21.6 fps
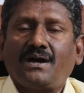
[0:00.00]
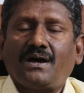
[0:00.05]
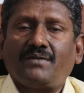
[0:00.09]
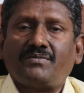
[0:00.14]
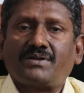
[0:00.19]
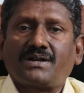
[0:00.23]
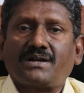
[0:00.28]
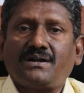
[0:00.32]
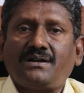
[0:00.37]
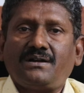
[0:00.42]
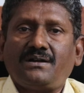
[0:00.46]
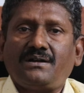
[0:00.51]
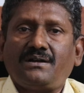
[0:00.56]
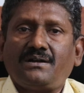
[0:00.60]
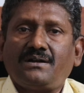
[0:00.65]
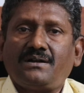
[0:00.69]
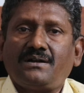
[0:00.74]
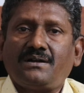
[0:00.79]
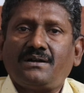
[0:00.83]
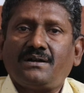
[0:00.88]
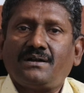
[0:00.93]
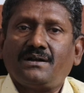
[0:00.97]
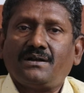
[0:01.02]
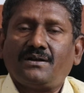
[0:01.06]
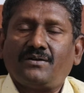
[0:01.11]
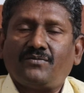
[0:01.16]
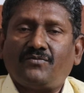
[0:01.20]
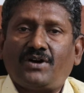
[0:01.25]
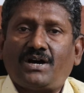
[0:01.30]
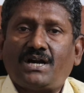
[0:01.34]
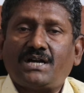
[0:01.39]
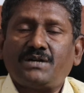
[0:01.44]
அவர்கள்
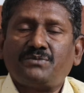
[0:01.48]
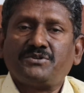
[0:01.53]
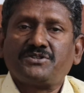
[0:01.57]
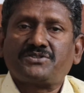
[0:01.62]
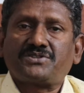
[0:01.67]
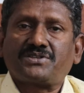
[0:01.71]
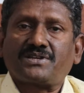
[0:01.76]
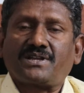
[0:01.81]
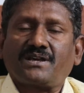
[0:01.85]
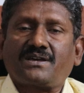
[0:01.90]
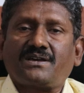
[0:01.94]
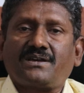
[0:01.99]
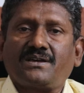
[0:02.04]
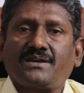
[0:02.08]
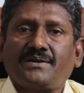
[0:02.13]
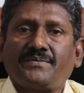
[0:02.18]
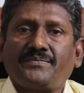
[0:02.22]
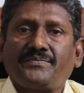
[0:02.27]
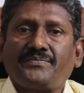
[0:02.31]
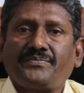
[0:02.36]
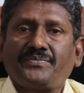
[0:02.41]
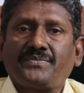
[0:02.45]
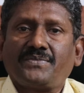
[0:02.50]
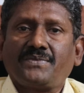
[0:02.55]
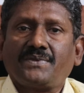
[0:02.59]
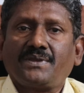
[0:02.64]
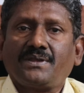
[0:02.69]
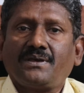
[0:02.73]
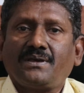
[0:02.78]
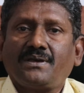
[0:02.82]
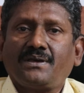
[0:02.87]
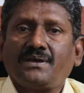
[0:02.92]
வாழ்வு சிறக்க
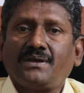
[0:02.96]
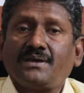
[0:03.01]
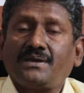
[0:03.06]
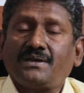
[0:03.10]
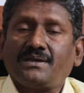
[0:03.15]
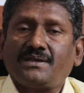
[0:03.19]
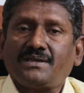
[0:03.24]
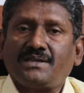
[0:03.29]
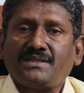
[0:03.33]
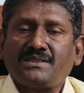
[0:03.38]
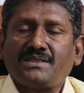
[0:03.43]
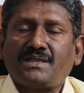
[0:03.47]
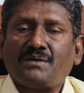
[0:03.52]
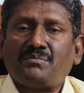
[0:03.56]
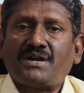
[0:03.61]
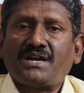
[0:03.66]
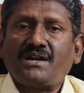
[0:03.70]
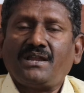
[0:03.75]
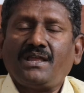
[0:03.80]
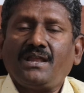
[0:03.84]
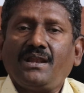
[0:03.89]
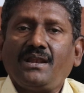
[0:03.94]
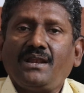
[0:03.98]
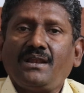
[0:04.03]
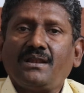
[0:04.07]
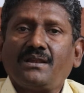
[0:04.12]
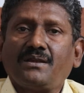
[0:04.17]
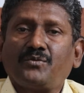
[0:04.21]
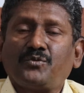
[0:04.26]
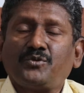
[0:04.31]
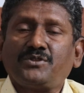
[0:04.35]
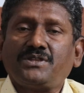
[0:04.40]
இந்த மண்ணில்
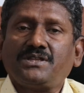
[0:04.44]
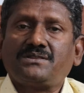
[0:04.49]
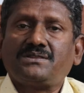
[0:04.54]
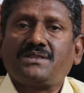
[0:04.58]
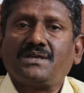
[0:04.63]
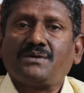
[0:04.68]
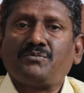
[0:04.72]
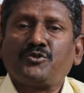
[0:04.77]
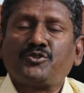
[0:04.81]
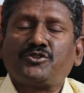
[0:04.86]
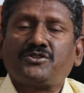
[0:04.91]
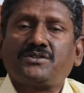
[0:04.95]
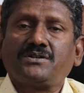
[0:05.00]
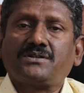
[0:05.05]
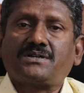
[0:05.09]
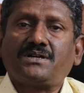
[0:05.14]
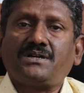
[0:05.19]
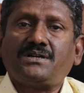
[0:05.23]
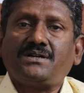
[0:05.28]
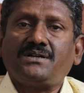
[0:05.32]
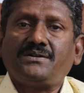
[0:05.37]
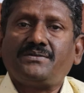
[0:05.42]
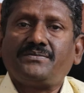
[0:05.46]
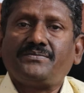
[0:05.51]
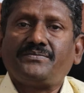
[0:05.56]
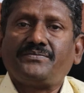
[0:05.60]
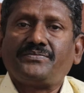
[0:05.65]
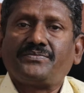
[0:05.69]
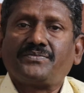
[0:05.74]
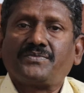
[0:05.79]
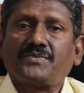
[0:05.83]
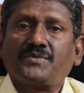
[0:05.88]
உதித்த முத்துக்கள்
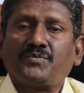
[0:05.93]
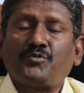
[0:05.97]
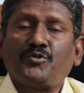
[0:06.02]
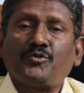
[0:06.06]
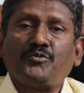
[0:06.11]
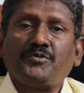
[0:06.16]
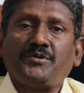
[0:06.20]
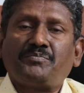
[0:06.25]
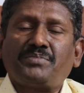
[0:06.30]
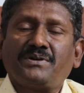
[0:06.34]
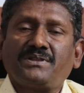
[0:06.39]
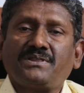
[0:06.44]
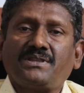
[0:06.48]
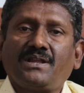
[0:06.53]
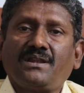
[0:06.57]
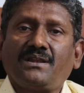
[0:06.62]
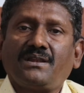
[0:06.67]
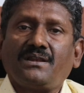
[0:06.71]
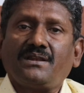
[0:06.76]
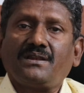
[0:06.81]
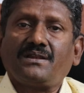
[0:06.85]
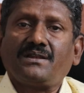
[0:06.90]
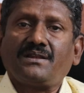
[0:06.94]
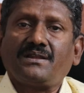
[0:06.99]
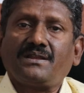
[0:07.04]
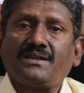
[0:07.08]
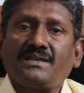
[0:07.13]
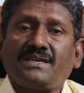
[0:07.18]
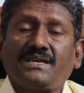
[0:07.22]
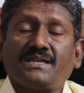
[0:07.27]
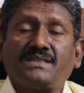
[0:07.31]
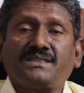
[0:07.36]
பூமி பந்தில்
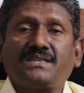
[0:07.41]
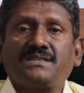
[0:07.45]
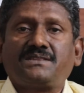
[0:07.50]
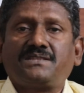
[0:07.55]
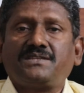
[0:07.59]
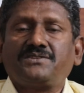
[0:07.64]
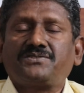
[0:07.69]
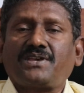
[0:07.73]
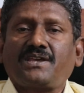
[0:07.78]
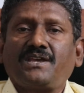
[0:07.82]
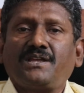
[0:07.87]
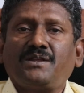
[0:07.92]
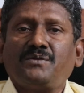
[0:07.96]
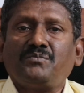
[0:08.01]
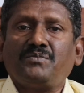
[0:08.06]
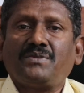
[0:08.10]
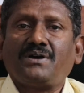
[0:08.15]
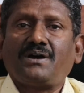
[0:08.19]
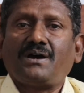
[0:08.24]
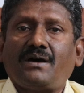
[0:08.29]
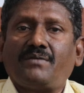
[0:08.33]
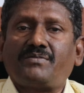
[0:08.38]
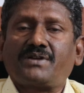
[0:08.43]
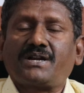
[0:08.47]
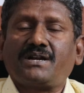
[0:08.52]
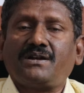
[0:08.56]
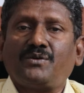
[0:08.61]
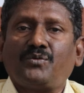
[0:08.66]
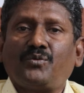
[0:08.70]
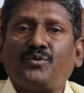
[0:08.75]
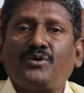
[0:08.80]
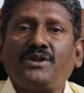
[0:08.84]
எந்த திசையிலும்
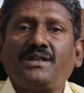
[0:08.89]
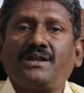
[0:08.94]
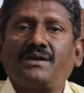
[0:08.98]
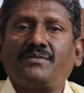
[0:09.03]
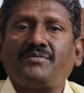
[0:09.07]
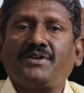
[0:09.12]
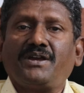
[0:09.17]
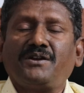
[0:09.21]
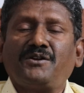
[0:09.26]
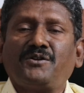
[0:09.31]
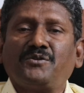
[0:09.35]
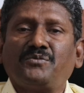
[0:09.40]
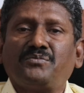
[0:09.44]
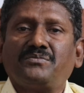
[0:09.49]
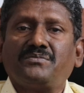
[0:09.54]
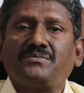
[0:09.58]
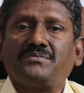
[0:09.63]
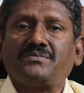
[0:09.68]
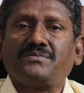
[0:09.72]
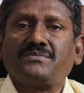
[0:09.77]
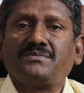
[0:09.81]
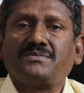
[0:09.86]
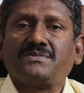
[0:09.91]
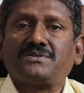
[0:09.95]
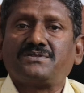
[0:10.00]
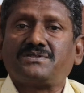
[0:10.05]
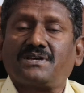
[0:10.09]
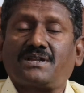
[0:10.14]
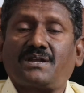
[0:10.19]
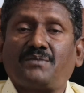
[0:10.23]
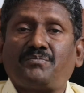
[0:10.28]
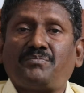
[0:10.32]
அவர்கள் ஒளிர வேண்டும்
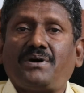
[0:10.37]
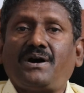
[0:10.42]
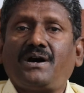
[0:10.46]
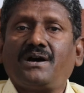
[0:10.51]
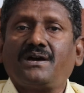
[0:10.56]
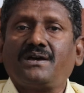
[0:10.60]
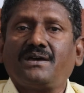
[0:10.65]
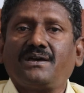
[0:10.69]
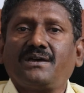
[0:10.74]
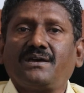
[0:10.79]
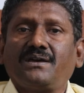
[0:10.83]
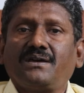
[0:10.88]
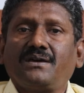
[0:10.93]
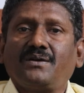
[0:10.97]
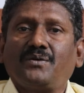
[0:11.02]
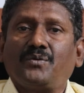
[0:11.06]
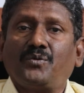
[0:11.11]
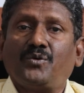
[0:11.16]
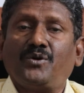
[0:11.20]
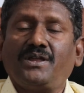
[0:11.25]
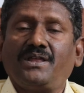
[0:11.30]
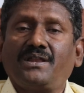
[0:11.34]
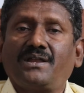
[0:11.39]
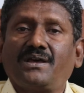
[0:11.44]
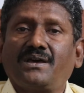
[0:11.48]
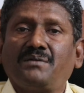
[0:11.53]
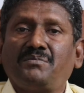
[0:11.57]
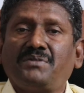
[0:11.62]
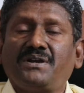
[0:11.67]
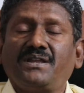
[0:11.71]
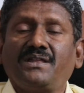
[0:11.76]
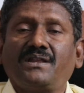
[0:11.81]
சிறப்பாக ஒளிர
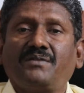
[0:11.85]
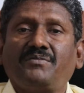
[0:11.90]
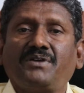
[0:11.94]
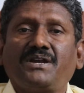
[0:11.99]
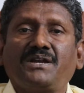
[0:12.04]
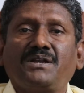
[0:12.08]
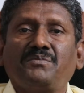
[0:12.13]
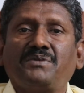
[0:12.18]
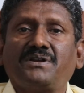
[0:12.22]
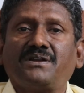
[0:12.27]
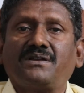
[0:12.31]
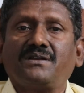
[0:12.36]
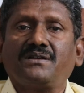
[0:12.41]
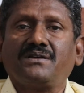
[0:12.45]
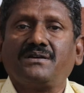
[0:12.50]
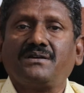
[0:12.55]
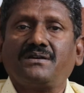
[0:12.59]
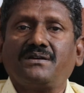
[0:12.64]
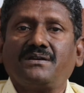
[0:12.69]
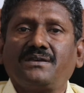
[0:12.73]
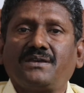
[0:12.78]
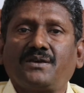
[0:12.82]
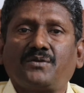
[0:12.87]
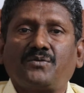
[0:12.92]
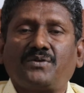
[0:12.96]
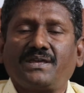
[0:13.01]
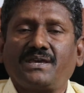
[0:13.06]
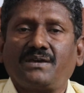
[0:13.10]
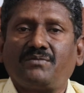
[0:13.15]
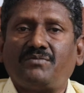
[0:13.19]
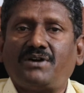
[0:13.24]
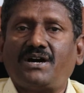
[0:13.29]
வெளிர வேண்டும் என்று
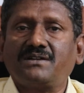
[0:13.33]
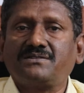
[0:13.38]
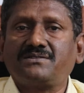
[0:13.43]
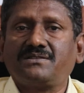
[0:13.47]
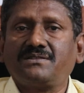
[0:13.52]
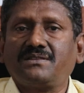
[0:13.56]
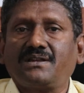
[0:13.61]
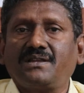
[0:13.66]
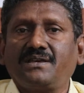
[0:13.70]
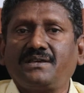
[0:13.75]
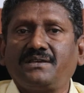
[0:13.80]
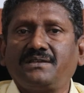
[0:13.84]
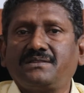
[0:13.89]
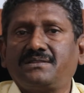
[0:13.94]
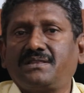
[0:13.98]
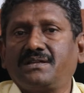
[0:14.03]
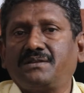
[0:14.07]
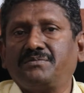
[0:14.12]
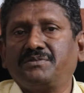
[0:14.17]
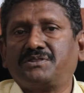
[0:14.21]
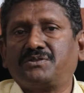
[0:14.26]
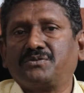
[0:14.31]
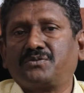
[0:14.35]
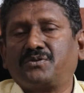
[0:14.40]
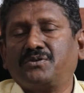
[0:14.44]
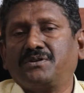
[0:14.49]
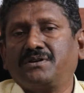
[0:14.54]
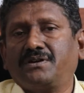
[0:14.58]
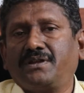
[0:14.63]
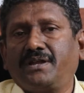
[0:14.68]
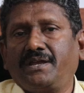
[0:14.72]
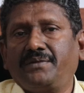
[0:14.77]
என்னுடைய வாழ்த்துதலை தெரிவித்துக்
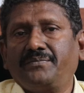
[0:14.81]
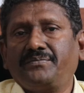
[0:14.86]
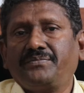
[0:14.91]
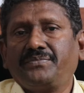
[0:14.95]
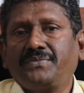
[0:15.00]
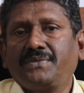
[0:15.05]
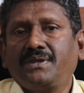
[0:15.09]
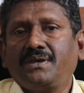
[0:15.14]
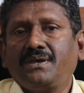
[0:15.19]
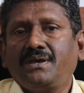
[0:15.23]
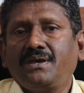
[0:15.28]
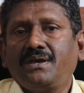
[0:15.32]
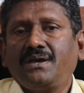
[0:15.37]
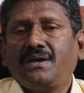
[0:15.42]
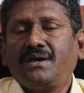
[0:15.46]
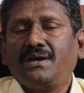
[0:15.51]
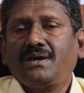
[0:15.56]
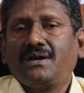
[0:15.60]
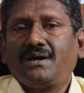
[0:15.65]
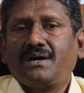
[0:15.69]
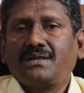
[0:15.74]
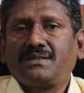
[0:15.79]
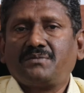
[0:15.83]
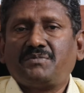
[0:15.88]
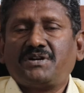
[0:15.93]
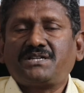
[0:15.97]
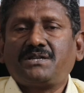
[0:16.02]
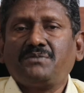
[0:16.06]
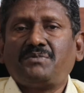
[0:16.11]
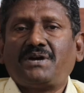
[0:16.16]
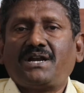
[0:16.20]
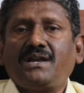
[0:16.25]
கொள்கிறேன் அது
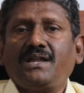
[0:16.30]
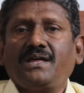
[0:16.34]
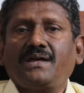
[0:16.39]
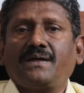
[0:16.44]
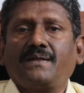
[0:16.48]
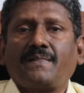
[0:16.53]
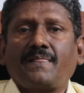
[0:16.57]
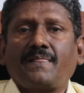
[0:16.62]
மட்டுமல்ல